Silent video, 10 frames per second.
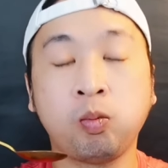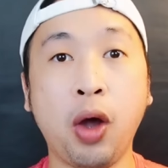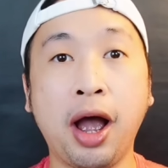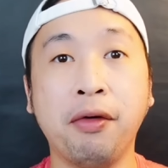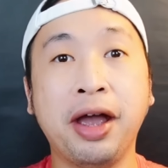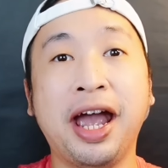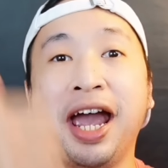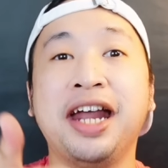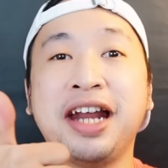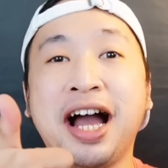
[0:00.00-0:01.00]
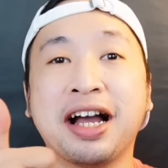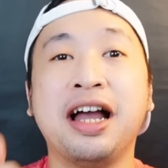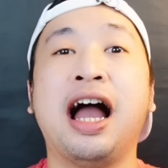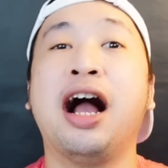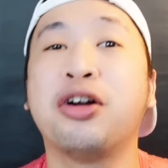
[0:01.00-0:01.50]
Wow, enak.
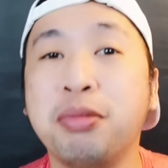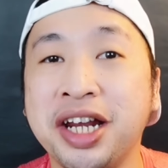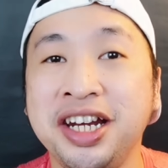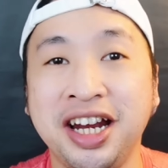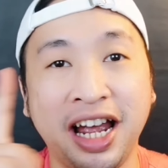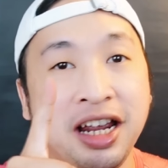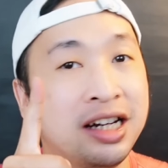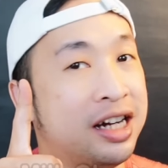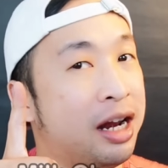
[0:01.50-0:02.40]
Aku beri nilai